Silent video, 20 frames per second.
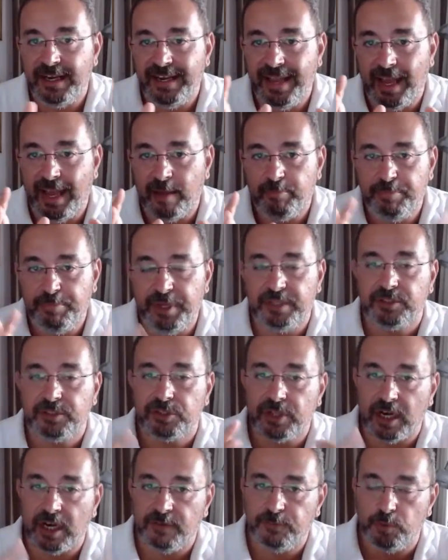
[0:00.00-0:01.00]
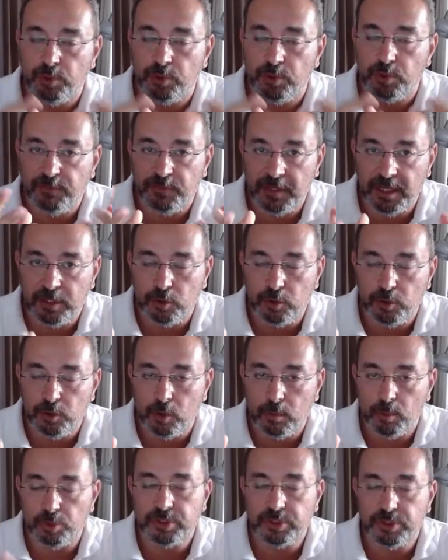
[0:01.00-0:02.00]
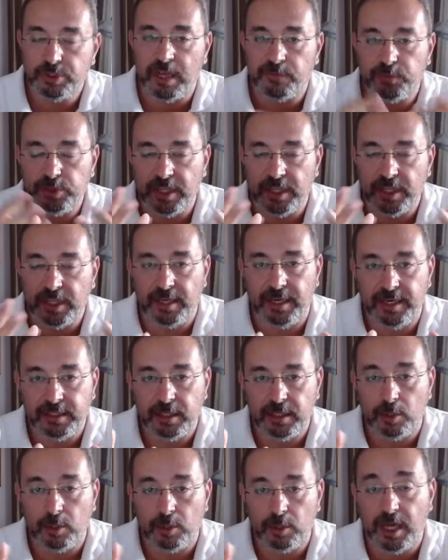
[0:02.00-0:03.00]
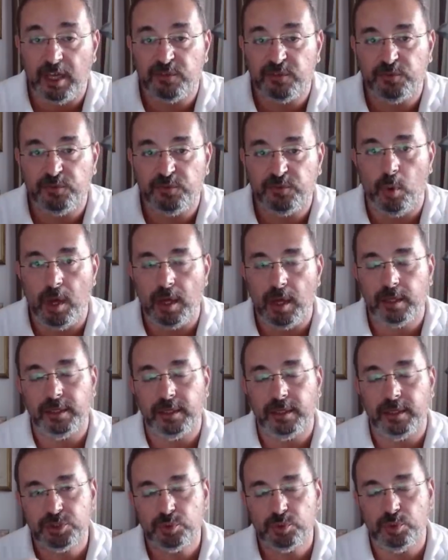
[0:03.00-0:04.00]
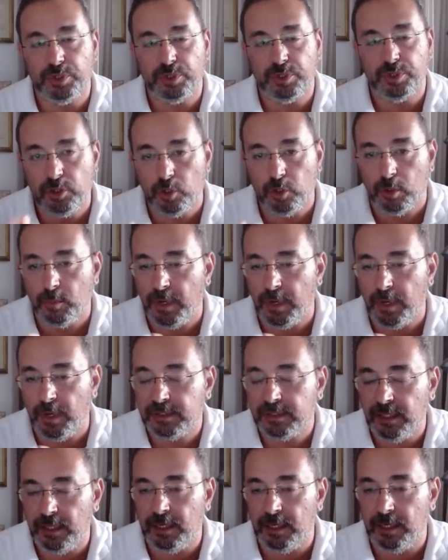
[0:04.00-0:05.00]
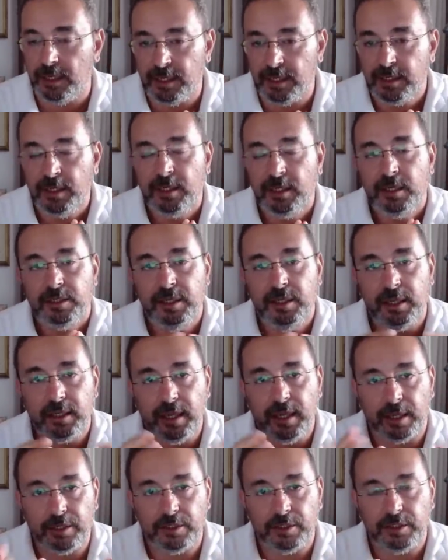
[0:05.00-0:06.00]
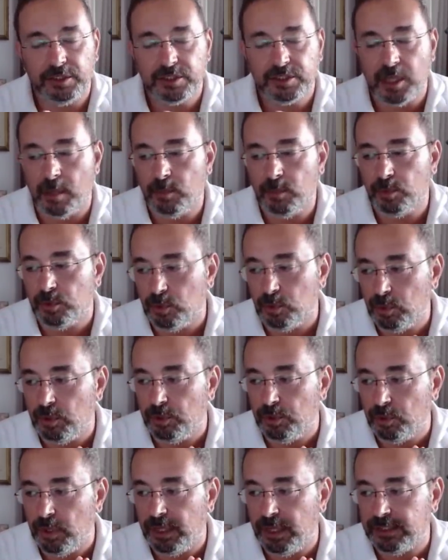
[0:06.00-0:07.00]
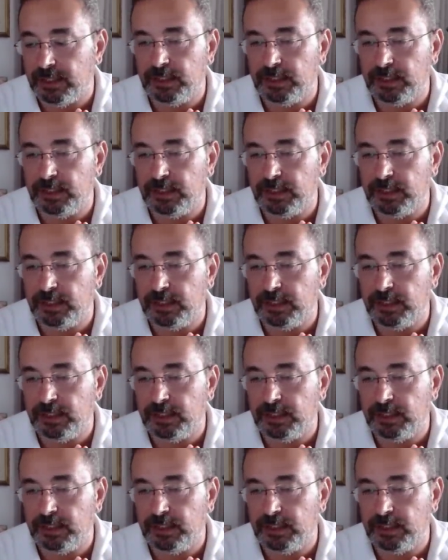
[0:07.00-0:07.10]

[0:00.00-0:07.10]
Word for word: اللي حبيت ترافقوني فيها اليوم وتعرفوا دلالاتها وتعرفوا الواقع السوري اليوم وقت نحن نحكي عن النظام ونقول إنه